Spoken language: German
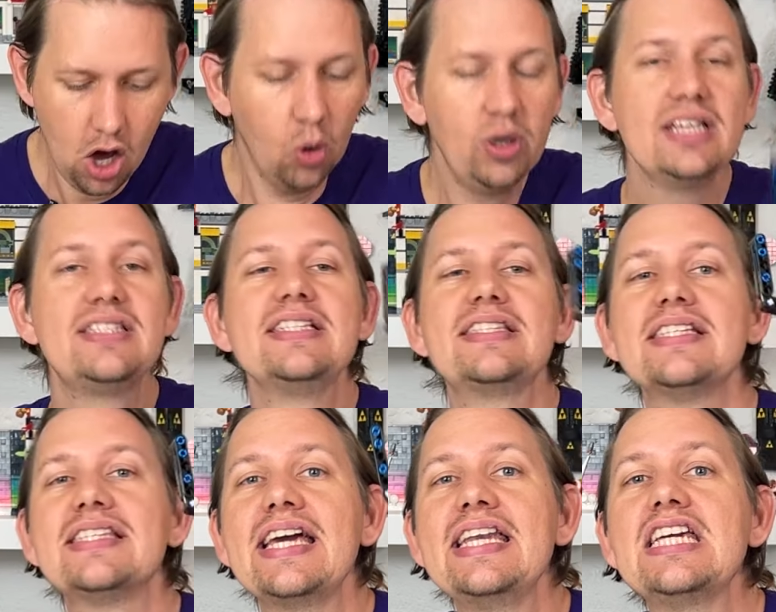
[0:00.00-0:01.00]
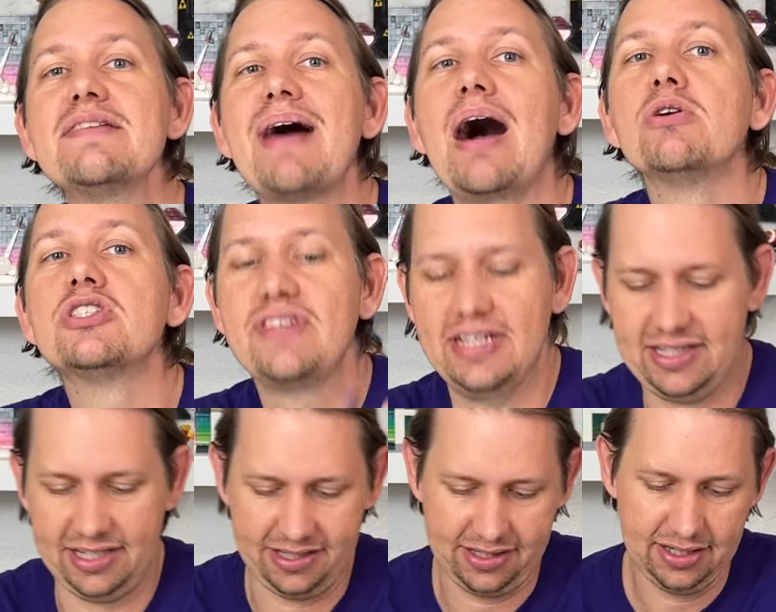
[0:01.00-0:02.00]
Und die Sitze sehen nicht mehr aus wie ein
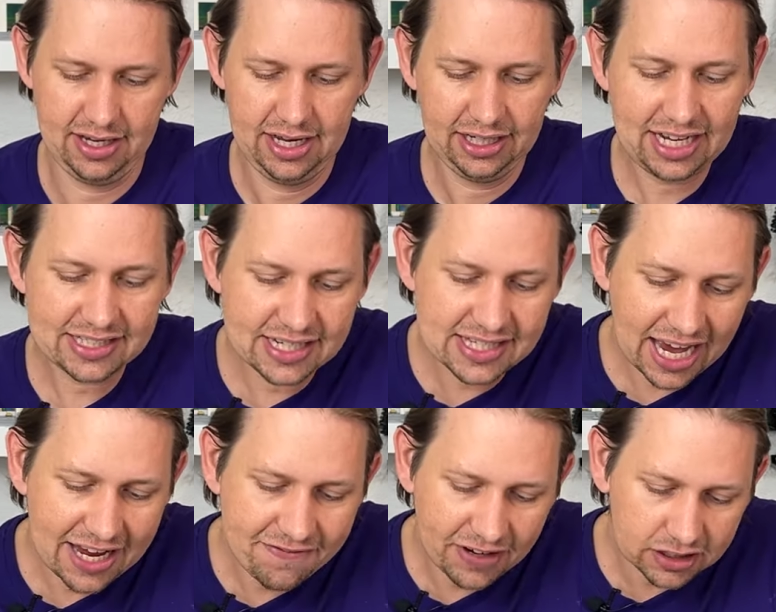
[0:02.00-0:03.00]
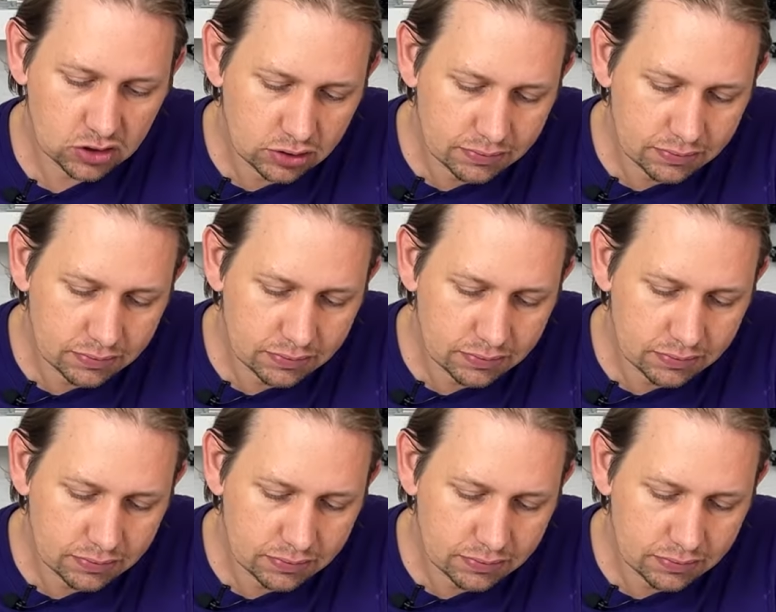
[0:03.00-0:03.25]
Sitz. Das ist einfach.